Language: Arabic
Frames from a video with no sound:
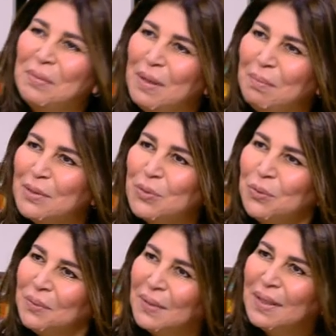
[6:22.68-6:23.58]
اللي
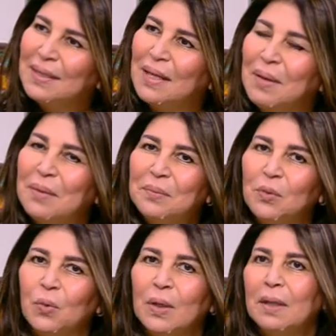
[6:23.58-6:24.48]
بيلبسوا تمام
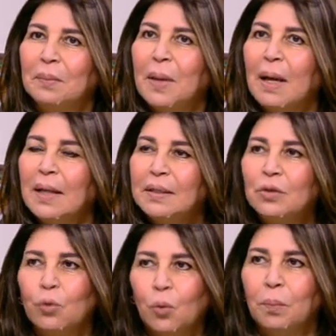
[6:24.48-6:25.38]
وبقى
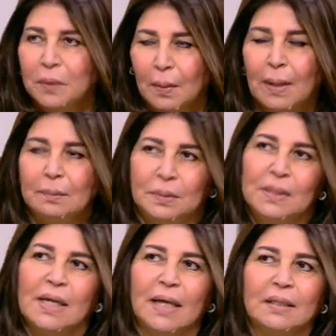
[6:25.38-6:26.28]
عندي جروب طبعا
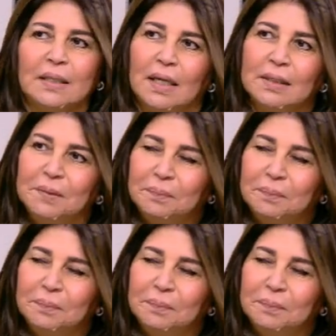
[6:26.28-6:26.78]
بيساعدني يعني